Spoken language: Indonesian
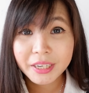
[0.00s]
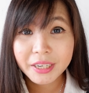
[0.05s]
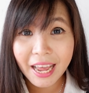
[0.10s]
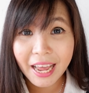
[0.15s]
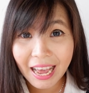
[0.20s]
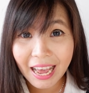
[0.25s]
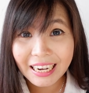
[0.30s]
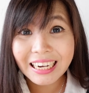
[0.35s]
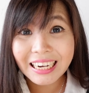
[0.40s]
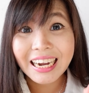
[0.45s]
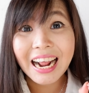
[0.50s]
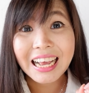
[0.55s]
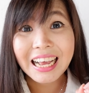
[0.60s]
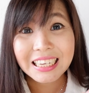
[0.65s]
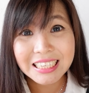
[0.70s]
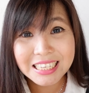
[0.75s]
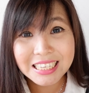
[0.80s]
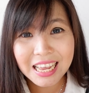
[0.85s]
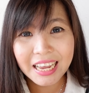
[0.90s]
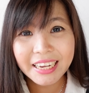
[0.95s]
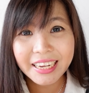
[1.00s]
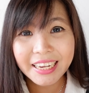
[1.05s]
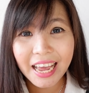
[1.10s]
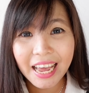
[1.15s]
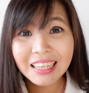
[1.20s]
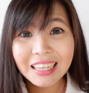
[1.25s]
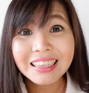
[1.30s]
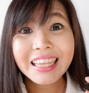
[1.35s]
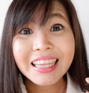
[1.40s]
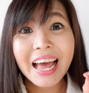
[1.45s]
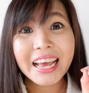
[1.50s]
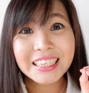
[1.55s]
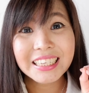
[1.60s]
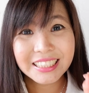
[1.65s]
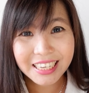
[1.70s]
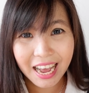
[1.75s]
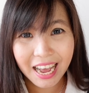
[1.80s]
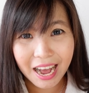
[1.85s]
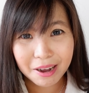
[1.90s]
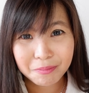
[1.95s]
dan rasa yang
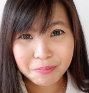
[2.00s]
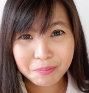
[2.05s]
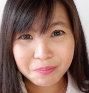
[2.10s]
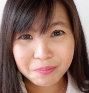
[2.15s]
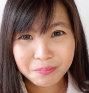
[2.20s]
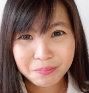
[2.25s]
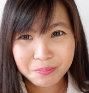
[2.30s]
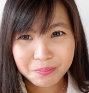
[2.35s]
tajam.